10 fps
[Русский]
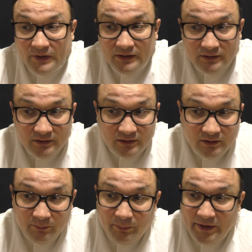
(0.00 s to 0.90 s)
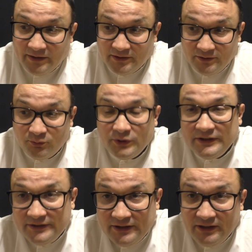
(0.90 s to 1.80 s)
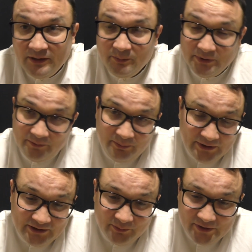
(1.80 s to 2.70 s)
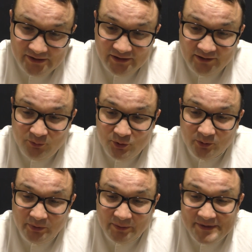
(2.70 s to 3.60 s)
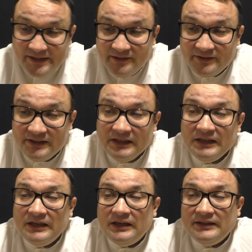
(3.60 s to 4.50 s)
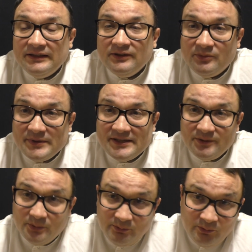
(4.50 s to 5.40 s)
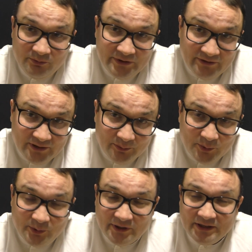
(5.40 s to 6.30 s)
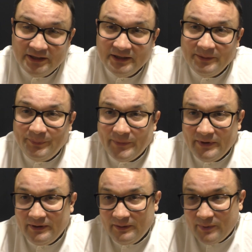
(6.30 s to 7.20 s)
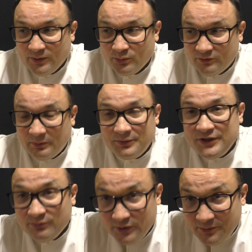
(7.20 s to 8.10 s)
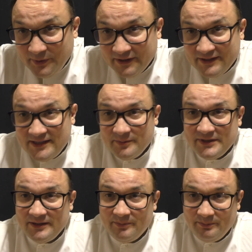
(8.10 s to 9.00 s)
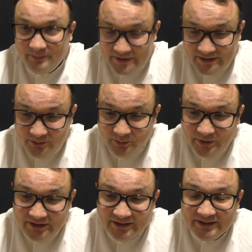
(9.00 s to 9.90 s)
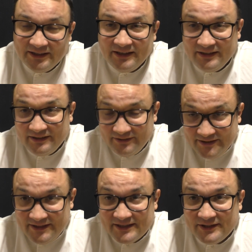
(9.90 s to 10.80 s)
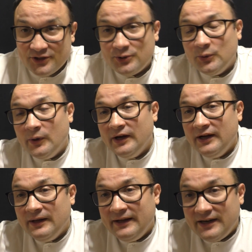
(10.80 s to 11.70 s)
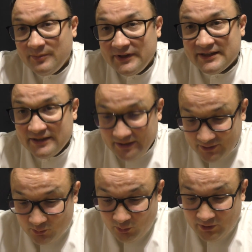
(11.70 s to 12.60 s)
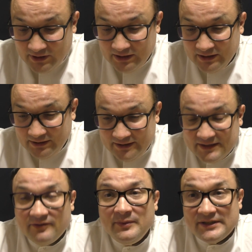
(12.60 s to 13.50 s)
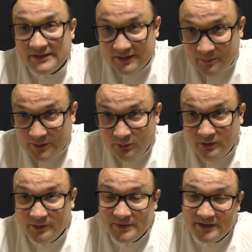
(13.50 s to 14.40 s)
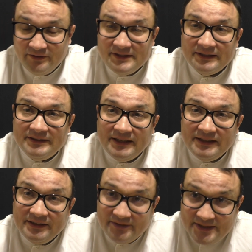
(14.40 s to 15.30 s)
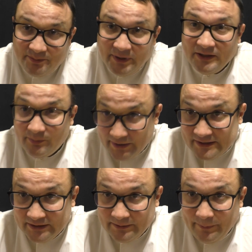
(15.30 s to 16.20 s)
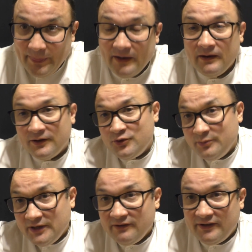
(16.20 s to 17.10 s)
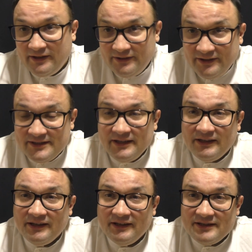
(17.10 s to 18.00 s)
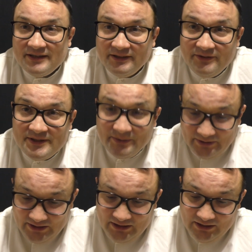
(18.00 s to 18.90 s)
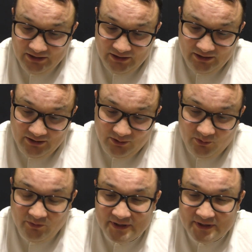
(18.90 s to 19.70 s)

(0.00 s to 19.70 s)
а, порядка двух недель понадобилось для того, чтобы обследовать а, данного пациента. У него выявлено много а, продуктов по пищевой непереносимости. Пациенту были даны, естественно, что рекомендации аллерголога и совместно с дерматологами, соответственно, данные высыпания прошли. О чем это говорит? Если, соответственно, Э, у